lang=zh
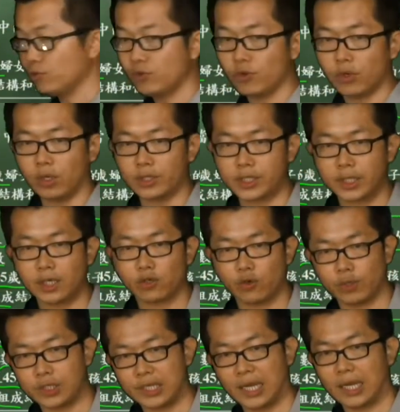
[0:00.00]
如果这个
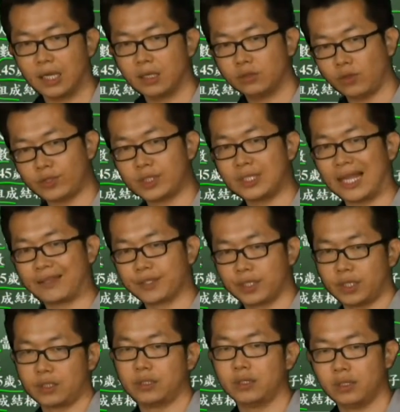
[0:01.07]
国家都是男
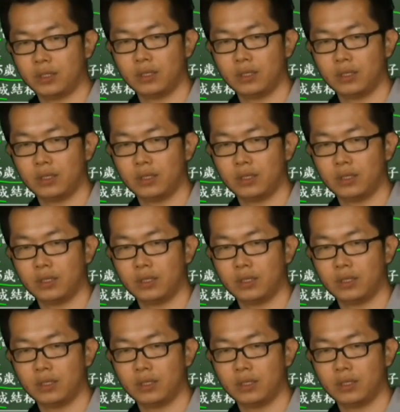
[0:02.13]
生